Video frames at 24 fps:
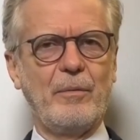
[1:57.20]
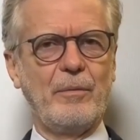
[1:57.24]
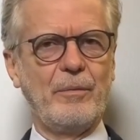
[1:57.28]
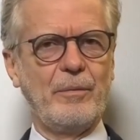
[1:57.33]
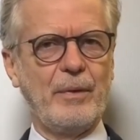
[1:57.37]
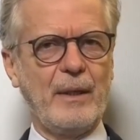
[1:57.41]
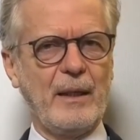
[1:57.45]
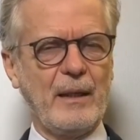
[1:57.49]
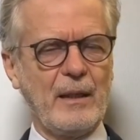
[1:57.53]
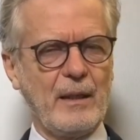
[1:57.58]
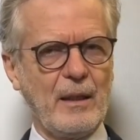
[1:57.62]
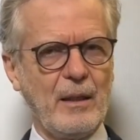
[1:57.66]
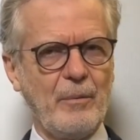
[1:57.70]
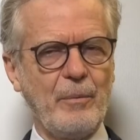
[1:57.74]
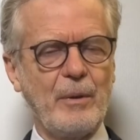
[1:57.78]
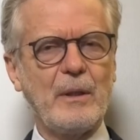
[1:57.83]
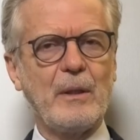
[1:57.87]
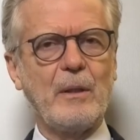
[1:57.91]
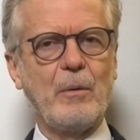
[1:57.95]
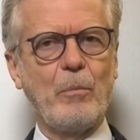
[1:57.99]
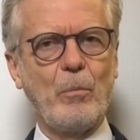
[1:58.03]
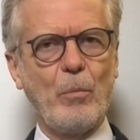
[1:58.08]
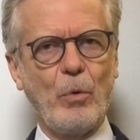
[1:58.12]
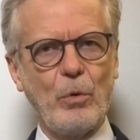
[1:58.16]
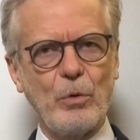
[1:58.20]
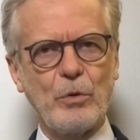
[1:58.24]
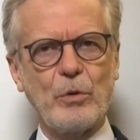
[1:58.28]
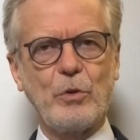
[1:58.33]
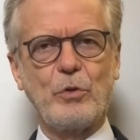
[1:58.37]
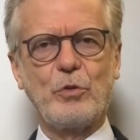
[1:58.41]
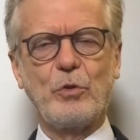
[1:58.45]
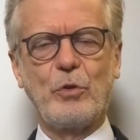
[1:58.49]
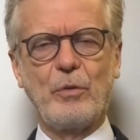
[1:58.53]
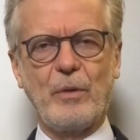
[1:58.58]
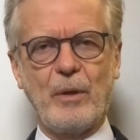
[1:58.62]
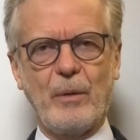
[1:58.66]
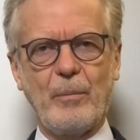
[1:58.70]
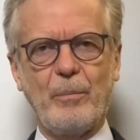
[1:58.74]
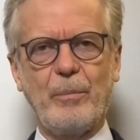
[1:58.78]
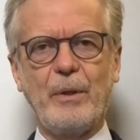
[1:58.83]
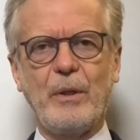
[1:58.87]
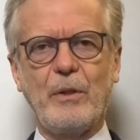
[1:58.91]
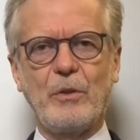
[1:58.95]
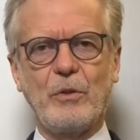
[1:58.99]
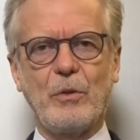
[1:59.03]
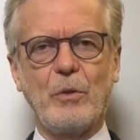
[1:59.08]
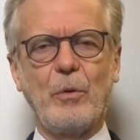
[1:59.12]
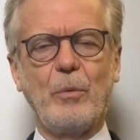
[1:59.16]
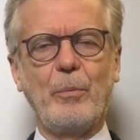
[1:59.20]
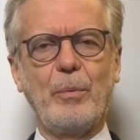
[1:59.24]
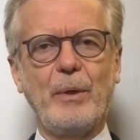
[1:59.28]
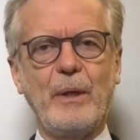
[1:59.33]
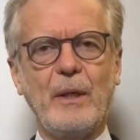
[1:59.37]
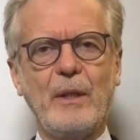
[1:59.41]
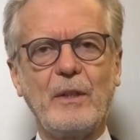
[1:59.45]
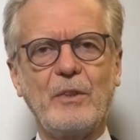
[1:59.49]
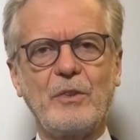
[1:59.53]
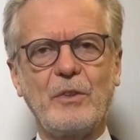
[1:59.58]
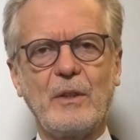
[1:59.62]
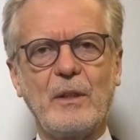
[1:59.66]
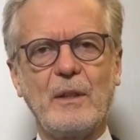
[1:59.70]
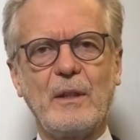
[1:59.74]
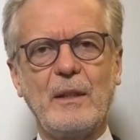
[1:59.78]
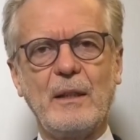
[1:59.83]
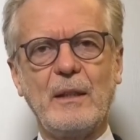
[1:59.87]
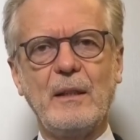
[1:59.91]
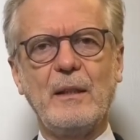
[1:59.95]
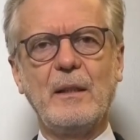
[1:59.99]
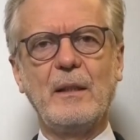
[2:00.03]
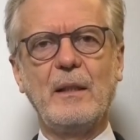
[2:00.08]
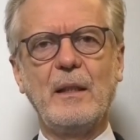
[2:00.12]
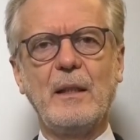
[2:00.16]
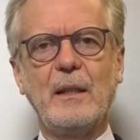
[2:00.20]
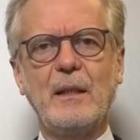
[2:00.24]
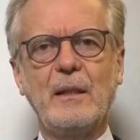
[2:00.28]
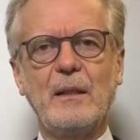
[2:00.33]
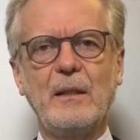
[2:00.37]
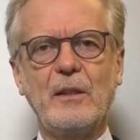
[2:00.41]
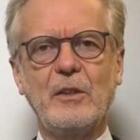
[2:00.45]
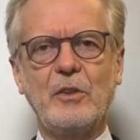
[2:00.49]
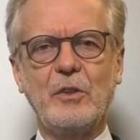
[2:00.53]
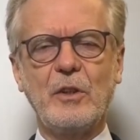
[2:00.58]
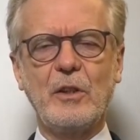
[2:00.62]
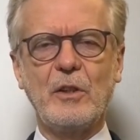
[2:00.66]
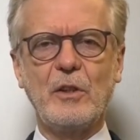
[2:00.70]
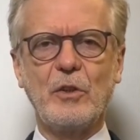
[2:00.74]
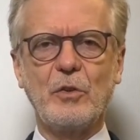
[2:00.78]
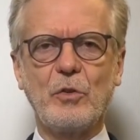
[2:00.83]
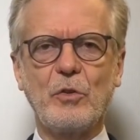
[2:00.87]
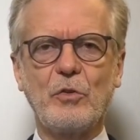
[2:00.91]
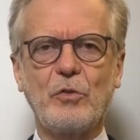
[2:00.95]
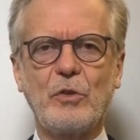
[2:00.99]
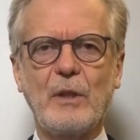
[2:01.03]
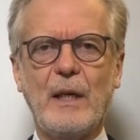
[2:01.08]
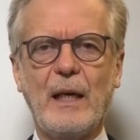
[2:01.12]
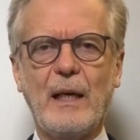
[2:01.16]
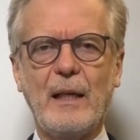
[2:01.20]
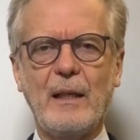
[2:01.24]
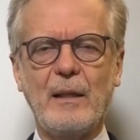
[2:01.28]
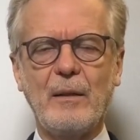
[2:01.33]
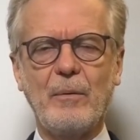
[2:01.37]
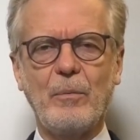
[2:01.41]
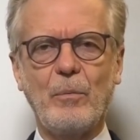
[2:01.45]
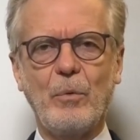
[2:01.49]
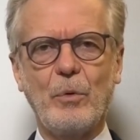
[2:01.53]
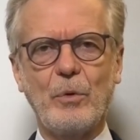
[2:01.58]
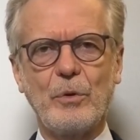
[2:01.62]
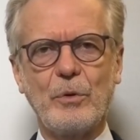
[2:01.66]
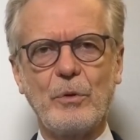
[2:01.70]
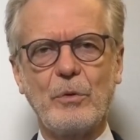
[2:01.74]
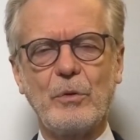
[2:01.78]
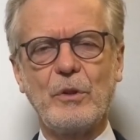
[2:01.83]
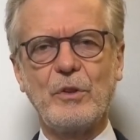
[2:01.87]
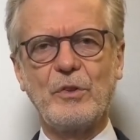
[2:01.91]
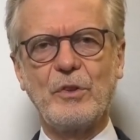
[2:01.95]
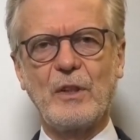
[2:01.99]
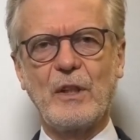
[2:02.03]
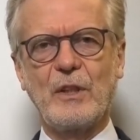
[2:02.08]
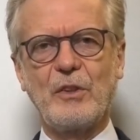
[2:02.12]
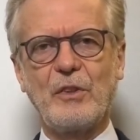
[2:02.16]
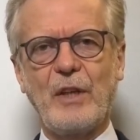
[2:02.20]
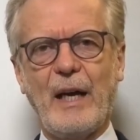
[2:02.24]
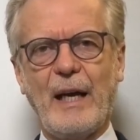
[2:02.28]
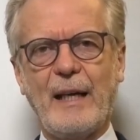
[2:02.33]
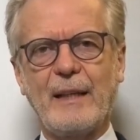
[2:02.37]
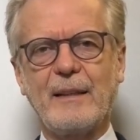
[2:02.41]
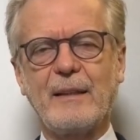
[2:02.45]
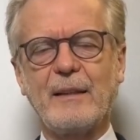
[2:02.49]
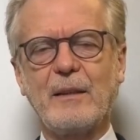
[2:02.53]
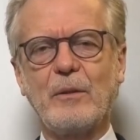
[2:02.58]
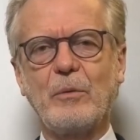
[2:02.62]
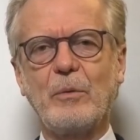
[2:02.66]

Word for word: francamente molto sovrappeso, obese eh, e di ceti sociali molto disagiati,